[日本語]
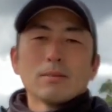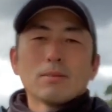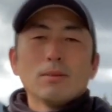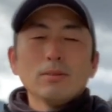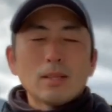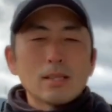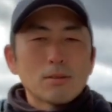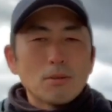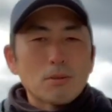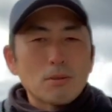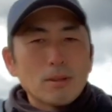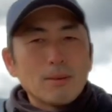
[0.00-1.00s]
どんな
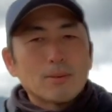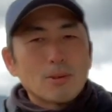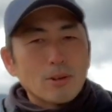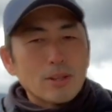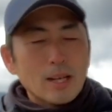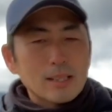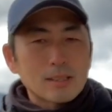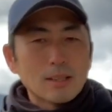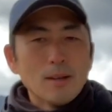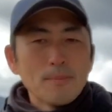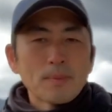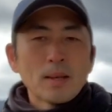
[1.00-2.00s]
状況でもとりあえず、